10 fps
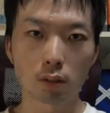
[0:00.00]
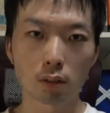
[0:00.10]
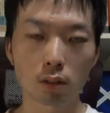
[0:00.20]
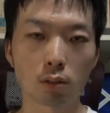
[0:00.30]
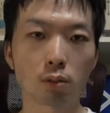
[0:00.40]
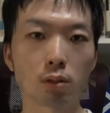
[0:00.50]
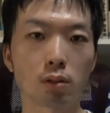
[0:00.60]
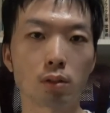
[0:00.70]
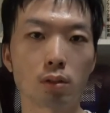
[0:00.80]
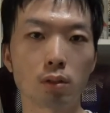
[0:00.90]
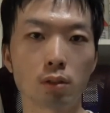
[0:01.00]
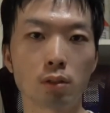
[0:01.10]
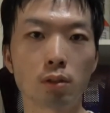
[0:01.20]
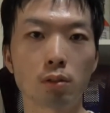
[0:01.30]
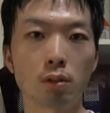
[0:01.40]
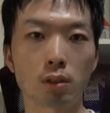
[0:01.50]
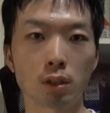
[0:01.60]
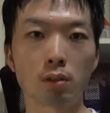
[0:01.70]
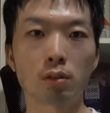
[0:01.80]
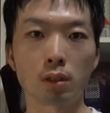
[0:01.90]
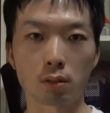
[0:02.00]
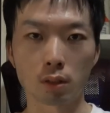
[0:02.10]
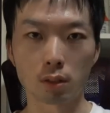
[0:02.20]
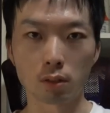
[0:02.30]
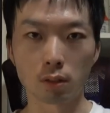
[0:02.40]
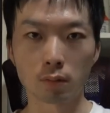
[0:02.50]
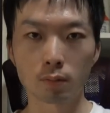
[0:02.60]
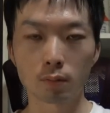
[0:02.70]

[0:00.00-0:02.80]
仕事をするとすごい効率が良くなるんですよね